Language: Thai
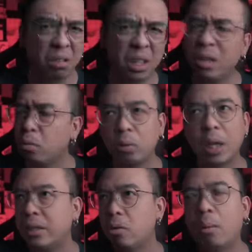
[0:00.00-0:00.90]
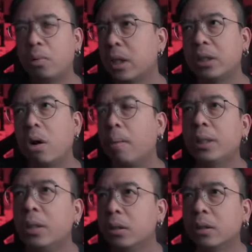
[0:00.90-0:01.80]
นี่ คนไทยชอบคนไทยชอบ
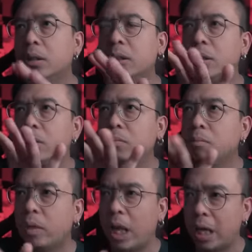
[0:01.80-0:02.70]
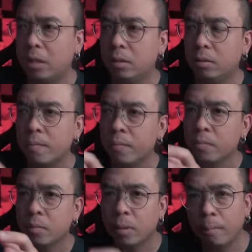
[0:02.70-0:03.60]
ก็คือเห็น
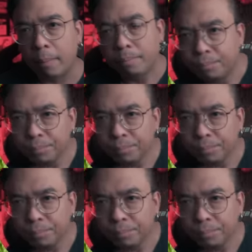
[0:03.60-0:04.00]
แบบ